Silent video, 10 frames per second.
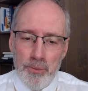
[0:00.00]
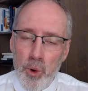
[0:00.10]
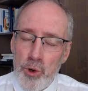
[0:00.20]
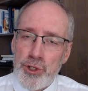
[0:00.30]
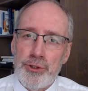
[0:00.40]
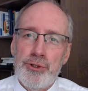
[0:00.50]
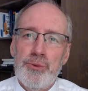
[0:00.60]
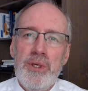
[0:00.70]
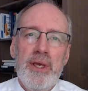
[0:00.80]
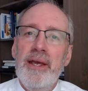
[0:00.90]

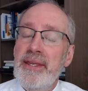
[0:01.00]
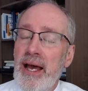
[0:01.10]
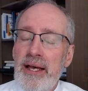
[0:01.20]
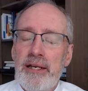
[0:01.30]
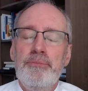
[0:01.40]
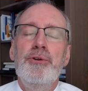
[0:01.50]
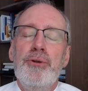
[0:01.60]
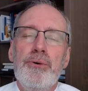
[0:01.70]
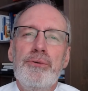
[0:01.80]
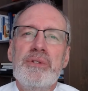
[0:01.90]
Aujourd'hui, hier
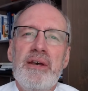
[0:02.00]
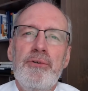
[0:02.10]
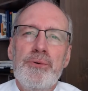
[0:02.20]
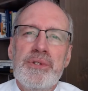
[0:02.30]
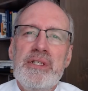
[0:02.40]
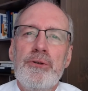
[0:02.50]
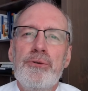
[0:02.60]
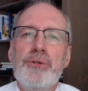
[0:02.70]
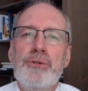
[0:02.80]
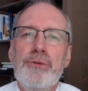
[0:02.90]
plutôt, nous avons aussi
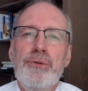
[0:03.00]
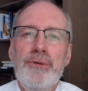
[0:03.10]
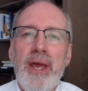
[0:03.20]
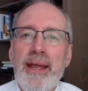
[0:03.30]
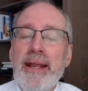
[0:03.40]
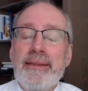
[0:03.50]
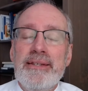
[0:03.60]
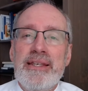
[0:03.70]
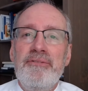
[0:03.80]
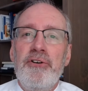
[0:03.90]
reçu
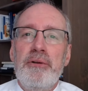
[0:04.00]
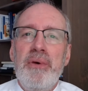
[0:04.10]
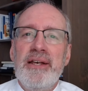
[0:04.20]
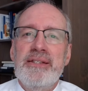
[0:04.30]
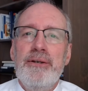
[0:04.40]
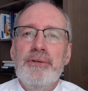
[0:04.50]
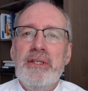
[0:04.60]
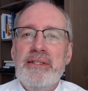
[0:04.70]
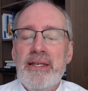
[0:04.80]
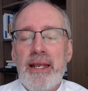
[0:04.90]
des informations,
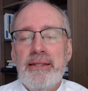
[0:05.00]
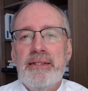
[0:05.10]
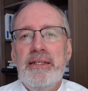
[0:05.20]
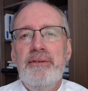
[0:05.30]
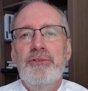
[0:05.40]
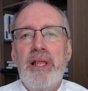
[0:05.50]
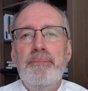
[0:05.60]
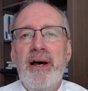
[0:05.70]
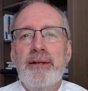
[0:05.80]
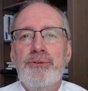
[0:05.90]
des directives de la
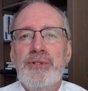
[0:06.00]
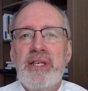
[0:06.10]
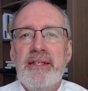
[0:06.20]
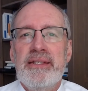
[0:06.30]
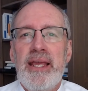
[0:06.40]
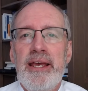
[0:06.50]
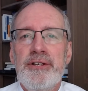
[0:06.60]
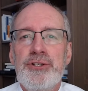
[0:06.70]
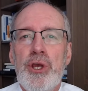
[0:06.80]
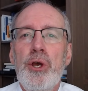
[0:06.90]
part du
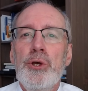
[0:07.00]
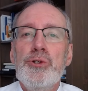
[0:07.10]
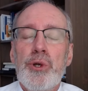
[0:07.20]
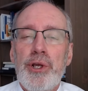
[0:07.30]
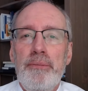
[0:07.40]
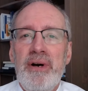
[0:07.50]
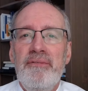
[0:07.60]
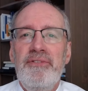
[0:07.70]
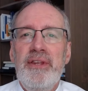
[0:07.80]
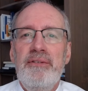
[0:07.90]
Saint-Siège sur comment
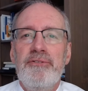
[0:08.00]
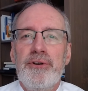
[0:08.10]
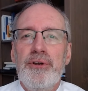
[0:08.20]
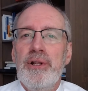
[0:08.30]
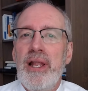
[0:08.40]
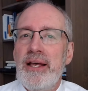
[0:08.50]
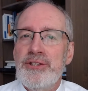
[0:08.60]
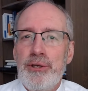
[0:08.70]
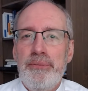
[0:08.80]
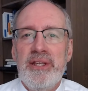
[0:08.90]
vivre la
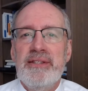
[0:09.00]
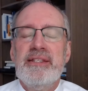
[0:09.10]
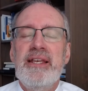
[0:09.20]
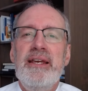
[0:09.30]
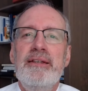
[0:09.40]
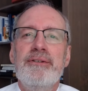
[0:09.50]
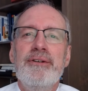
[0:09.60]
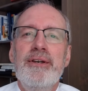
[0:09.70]
Semaine sainte